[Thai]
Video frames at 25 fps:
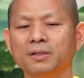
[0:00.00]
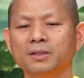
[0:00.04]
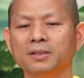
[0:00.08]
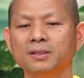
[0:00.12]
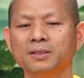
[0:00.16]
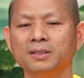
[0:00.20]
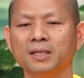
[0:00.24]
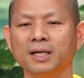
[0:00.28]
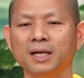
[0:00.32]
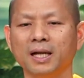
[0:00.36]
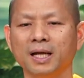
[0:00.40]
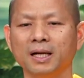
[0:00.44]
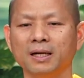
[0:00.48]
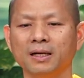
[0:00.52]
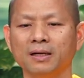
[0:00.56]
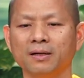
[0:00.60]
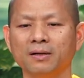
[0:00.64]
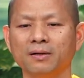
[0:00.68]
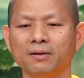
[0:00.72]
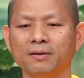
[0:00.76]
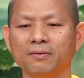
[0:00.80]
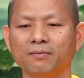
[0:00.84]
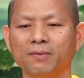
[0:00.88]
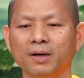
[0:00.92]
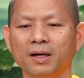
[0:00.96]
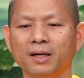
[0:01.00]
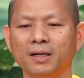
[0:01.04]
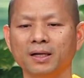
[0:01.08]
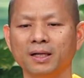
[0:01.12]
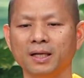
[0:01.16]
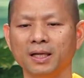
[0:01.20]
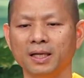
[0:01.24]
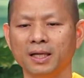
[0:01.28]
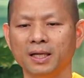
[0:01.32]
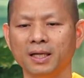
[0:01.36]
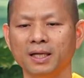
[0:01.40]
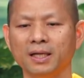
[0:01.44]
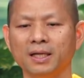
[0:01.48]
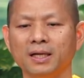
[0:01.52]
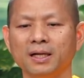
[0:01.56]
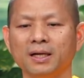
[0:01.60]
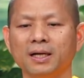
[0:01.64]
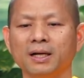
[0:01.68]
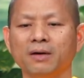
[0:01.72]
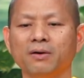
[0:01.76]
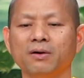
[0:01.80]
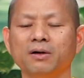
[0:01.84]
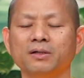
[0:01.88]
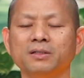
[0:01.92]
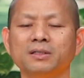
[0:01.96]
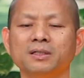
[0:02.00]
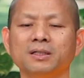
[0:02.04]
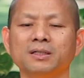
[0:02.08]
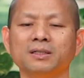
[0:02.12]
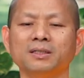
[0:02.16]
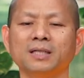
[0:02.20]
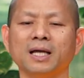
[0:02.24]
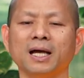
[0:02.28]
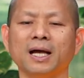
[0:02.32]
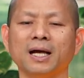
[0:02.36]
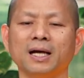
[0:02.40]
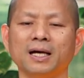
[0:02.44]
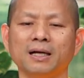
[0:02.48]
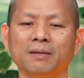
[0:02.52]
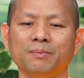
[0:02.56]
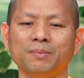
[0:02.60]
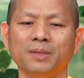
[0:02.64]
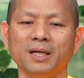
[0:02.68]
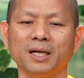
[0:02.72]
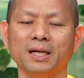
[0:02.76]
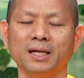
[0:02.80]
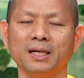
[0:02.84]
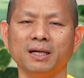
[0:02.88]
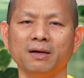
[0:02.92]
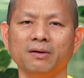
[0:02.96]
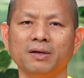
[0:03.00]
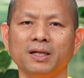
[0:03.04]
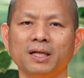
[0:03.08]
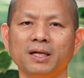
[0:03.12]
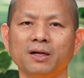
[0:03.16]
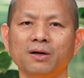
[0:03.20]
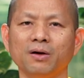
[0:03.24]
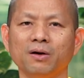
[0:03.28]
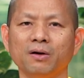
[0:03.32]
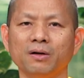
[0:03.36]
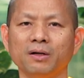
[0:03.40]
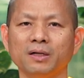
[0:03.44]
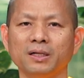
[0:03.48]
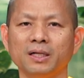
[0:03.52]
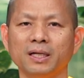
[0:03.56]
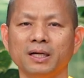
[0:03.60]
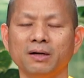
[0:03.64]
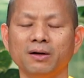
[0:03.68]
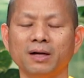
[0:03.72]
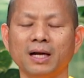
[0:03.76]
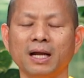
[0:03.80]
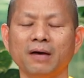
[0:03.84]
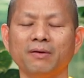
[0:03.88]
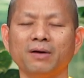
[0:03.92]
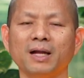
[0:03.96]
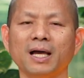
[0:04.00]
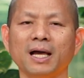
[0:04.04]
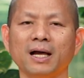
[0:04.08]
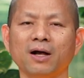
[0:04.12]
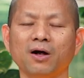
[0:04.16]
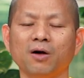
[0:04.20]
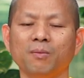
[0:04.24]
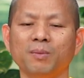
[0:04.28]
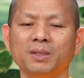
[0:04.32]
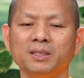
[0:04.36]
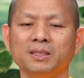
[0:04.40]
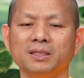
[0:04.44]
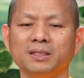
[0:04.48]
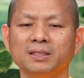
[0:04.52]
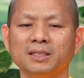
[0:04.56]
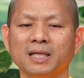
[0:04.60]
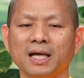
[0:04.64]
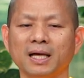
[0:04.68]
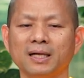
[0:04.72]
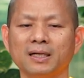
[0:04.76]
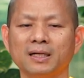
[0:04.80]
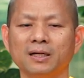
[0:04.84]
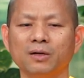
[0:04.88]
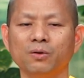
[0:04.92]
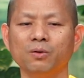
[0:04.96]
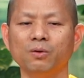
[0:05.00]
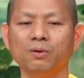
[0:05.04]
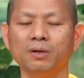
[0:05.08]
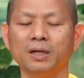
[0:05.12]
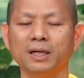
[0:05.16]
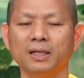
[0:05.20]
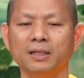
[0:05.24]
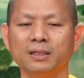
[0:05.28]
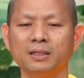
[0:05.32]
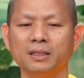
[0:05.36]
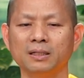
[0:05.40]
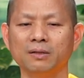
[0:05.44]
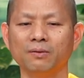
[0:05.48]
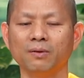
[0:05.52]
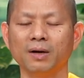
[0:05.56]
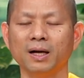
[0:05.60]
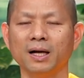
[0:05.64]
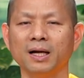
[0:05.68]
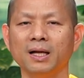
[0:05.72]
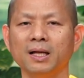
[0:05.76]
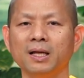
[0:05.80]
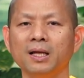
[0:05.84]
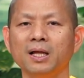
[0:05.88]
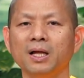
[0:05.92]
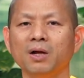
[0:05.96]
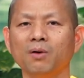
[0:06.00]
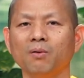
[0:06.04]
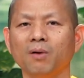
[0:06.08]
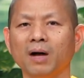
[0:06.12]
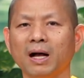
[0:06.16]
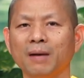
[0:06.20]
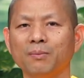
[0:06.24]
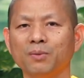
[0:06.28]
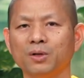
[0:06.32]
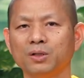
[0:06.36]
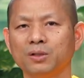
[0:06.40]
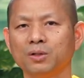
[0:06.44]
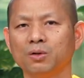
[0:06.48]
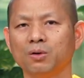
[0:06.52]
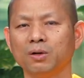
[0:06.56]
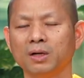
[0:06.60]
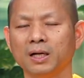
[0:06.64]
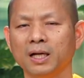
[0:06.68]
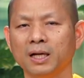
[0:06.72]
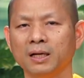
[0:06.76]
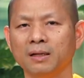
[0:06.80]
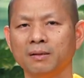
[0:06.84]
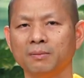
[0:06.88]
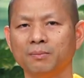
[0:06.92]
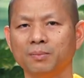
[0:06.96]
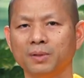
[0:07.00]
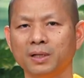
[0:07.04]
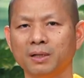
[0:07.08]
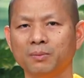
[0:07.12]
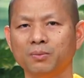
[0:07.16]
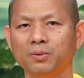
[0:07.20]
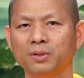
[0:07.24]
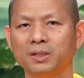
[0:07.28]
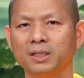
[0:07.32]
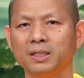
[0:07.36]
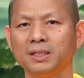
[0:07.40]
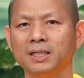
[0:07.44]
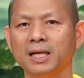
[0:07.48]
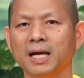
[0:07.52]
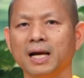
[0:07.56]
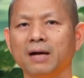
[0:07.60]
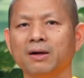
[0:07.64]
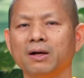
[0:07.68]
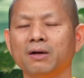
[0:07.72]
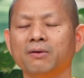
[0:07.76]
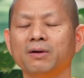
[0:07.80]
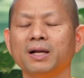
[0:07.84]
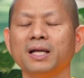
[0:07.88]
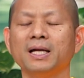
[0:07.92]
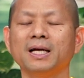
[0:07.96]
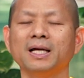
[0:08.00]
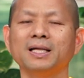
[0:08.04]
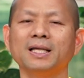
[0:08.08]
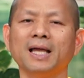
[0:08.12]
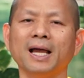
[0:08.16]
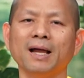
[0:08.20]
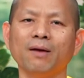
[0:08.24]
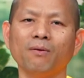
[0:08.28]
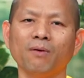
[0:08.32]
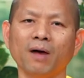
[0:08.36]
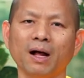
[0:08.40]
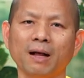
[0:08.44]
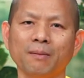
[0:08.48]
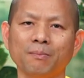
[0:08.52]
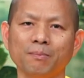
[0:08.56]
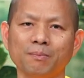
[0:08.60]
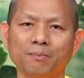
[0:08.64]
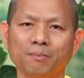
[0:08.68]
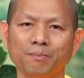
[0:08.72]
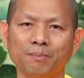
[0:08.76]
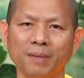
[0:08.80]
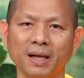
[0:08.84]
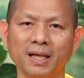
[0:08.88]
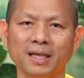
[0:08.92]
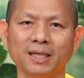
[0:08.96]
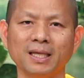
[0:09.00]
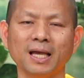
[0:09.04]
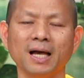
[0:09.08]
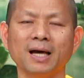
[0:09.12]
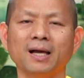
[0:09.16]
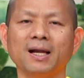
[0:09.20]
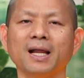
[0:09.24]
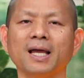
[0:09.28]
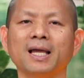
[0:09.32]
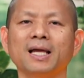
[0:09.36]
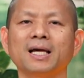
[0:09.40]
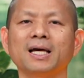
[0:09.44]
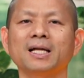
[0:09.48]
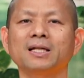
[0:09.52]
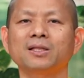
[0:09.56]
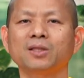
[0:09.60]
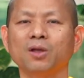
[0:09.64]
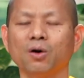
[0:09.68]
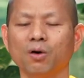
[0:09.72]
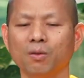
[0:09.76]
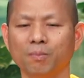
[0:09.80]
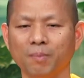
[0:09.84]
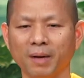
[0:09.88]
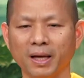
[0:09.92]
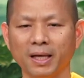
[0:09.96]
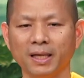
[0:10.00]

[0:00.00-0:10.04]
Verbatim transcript: ดังนั้นวันนี้เราก็ศึกษากันเพียงเท่านี้ก่อน เดี๋ยวคราวหน้าก็มาศึกษาเรียนรู้กันถึงว่าความอดทนนั้นพระพุทธเจ้าเราได้ขยายความไปอย่างไรกันต่อไป